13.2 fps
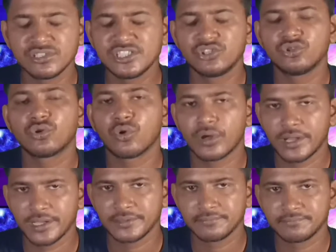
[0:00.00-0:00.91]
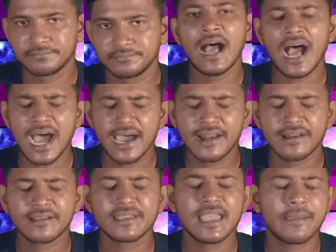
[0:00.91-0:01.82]
নিয়োজিত করে আর
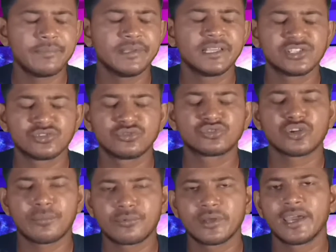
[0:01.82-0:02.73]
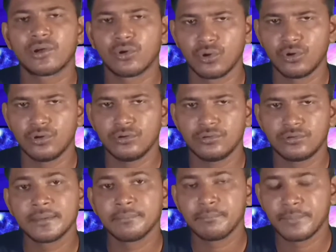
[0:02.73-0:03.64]
অ্যাপ্লিকেশন সফটওয়্যার হলো
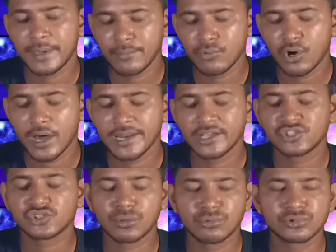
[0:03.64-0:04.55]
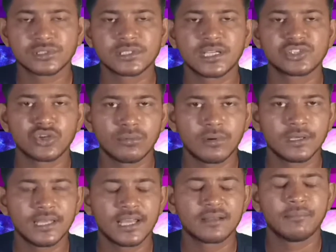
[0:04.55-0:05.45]
ব্যবহারিক সমস্যা
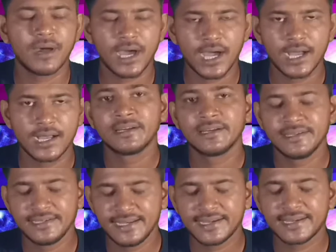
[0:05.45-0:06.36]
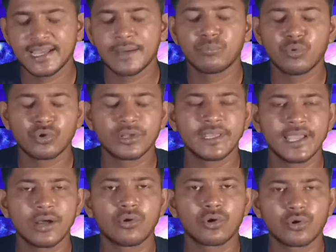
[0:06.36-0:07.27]
সমাধান বা ডেটা
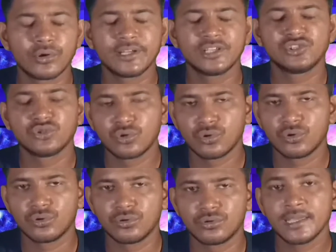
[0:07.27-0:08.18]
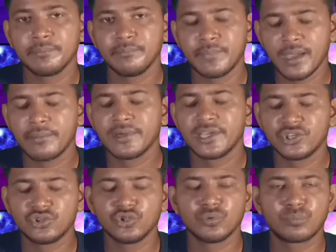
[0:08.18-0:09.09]
প্রক্রিয়াকরণের জন্য
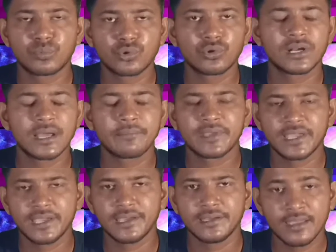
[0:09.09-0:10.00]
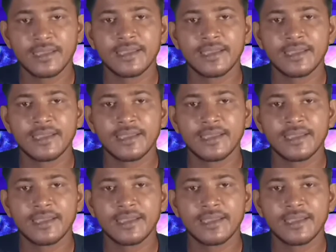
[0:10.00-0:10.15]
ব্যবহৃত প্রোগ্রামকে